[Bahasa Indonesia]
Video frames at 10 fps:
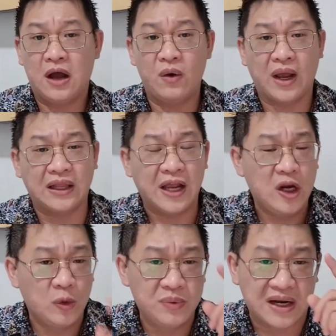Kalau
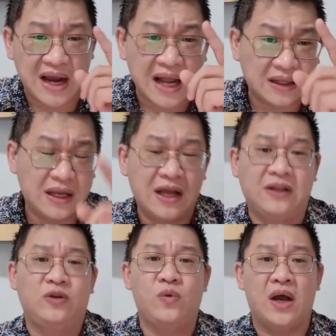kita hidup dekat
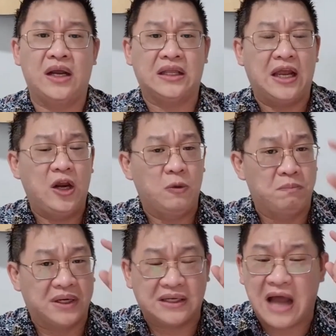dengan Tuhan, kita
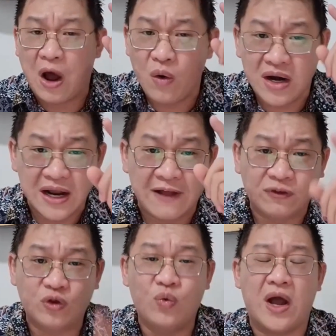hidup bergaul
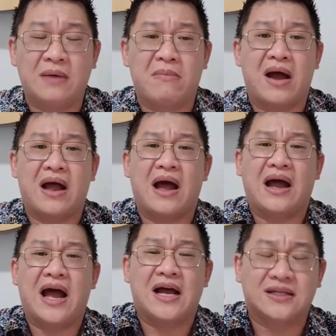dengan Tuhan,
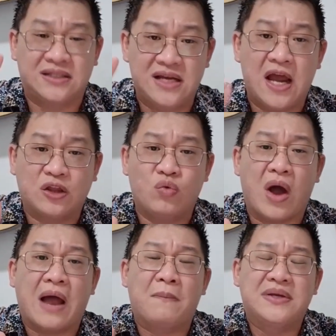maka rahasia
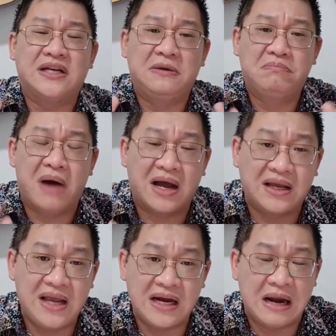itu akan menjadi
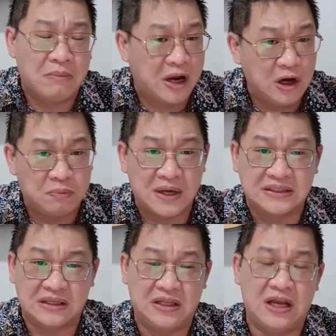bagian dalam
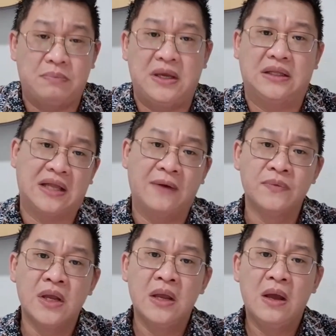kehidupan setiap kita.